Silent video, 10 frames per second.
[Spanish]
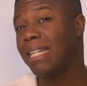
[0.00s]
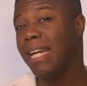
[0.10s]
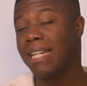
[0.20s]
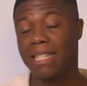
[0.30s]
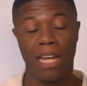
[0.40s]

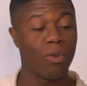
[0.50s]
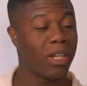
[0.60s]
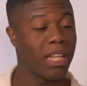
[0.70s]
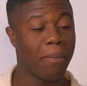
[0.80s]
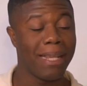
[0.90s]
día en
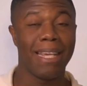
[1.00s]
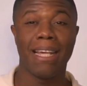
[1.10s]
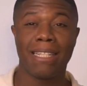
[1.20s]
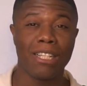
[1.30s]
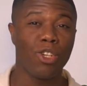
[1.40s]
salones de
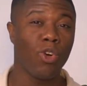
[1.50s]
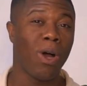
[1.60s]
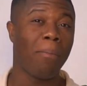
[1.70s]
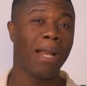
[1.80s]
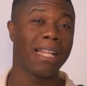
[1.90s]
belleza,
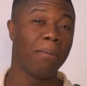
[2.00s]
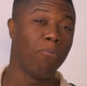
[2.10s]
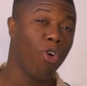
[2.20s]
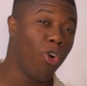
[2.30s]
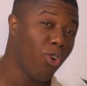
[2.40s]
solo habla de
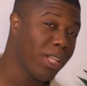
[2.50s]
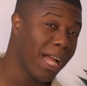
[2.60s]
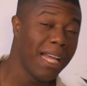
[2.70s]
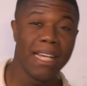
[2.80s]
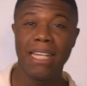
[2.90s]

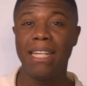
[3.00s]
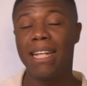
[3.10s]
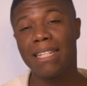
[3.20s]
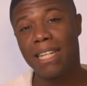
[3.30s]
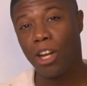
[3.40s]
moda y
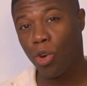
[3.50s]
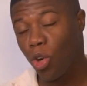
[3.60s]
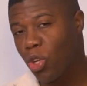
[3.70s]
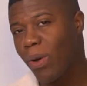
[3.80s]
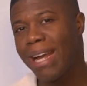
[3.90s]
de ese
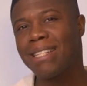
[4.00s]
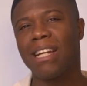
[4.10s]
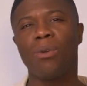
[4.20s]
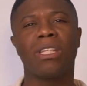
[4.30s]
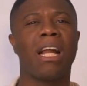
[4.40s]

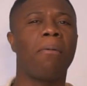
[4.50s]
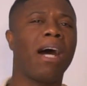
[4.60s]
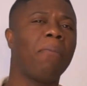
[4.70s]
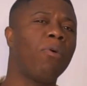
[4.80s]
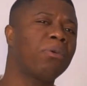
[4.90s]
Esa no
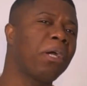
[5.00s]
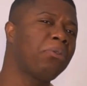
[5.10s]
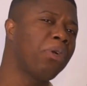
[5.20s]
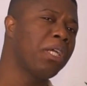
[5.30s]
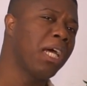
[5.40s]
trabaja porque
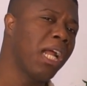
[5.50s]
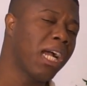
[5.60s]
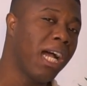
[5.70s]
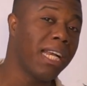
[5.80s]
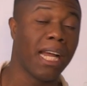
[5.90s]
no le da la
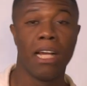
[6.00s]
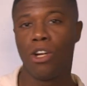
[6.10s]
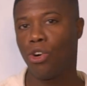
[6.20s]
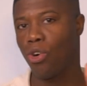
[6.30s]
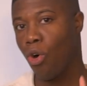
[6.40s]
gana.
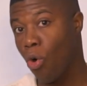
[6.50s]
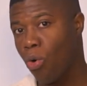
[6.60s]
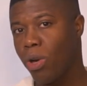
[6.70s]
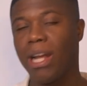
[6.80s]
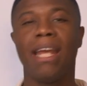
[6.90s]

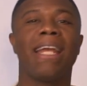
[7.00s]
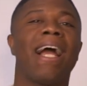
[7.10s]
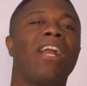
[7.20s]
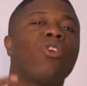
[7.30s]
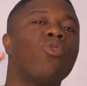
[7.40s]
O en
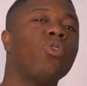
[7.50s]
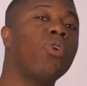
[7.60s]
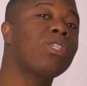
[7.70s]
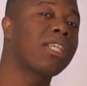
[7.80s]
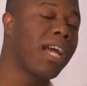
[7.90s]

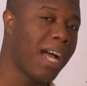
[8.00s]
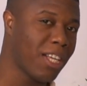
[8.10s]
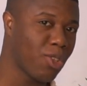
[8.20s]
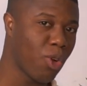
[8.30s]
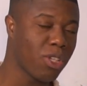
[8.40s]
algunos
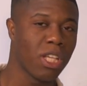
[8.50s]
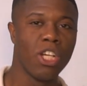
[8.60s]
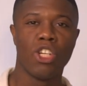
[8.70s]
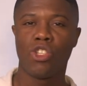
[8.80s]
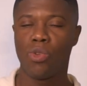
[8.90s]
casos,
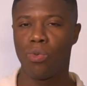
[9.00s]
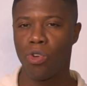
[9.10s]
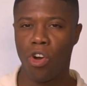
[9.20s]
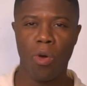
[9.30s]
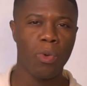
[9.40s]
su
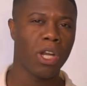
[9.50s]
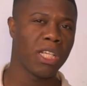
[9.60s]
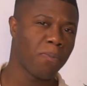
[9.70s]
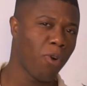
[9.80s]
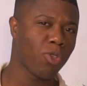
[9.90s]
novio, el
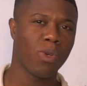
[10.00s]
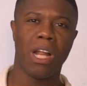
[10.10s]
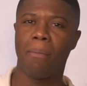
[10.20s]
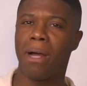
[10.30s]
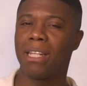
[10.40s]
esposo, el
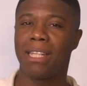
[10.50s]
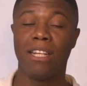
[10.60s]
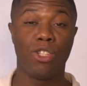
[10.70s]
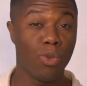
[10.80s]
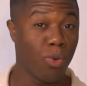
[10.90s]
amante,
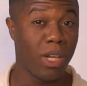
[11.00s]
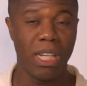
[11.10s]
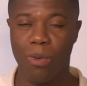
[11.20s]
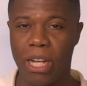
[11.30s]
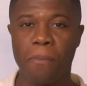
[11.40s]
el chulo,
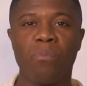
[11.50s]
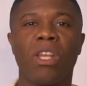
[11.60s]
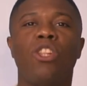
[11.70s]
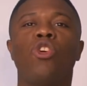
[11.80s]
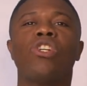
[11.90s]
anyway,
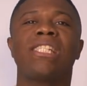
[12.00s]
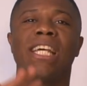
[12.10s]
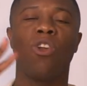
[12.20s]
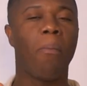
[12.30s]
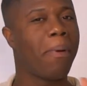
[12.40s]
no
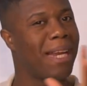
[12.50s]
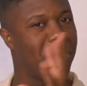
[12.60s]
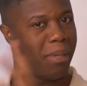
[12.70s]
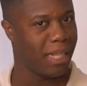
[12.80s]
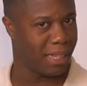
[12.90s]
se lo
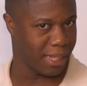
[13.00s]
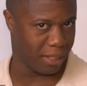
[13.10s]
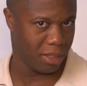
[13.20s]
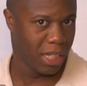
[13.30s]
permite